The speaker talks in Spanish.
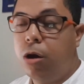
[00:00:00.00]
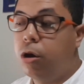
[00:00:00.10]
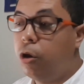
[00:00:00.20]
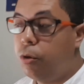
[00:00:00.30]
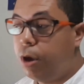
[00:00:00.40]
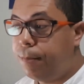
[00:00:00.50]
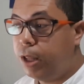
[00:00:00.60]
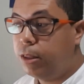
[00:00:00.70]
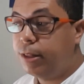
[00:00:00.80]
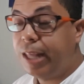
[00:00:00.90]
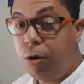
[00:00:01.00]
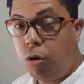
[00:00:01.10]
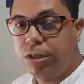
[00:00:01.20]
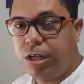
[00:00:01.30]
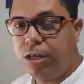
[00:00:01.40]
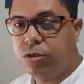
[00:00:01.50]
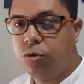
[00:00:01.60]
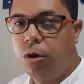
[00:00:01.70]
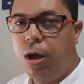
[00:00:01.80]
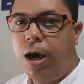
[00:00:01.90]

aunque obviamente tengo acceso